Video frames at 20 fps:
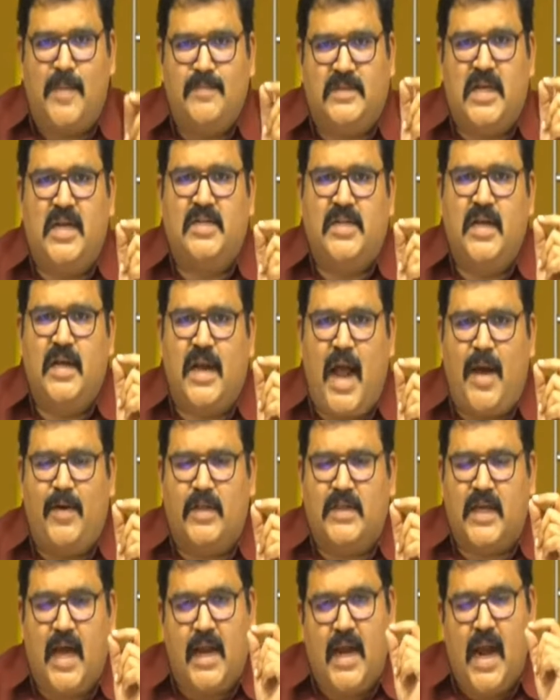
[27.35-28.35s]
శంసర్ సింగ్
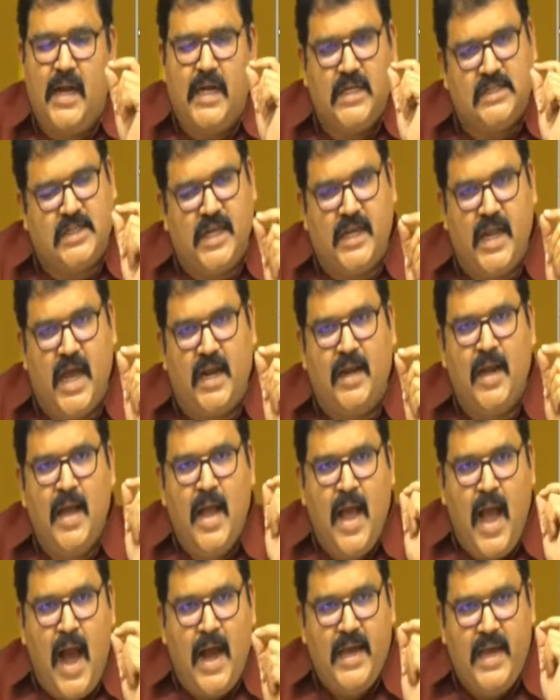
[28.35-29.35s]
రావత్ గారు లాంటి సీనియర్
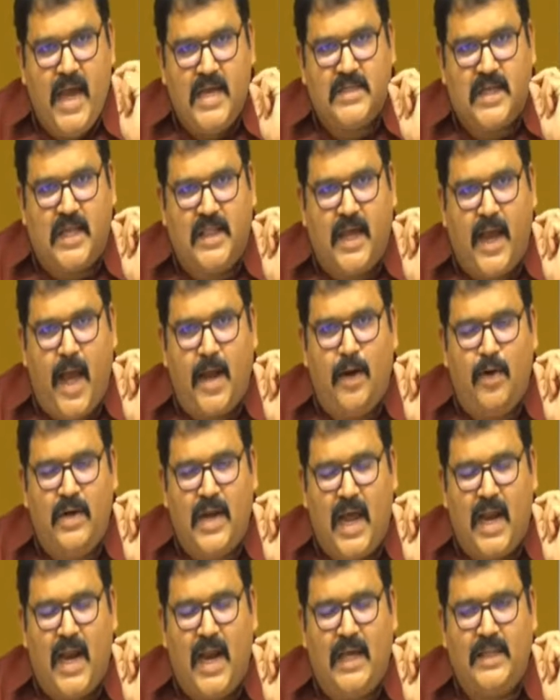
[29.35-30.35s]
ఐఏఎస్ అధికారులు
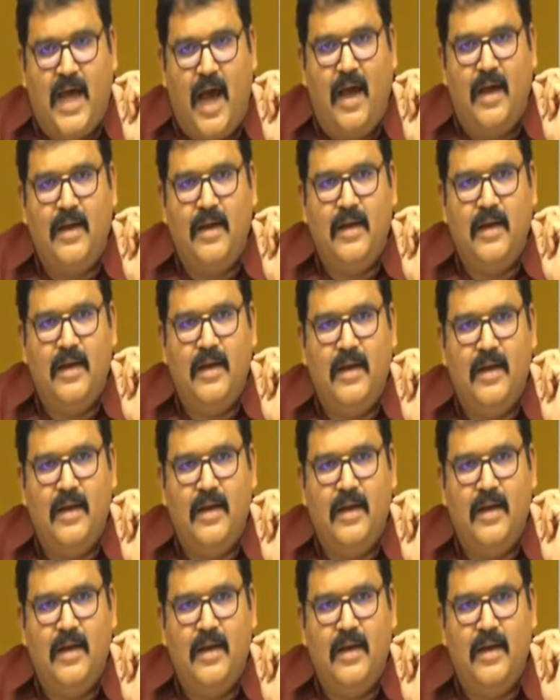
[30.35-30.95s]
ఉన్నారా లేదా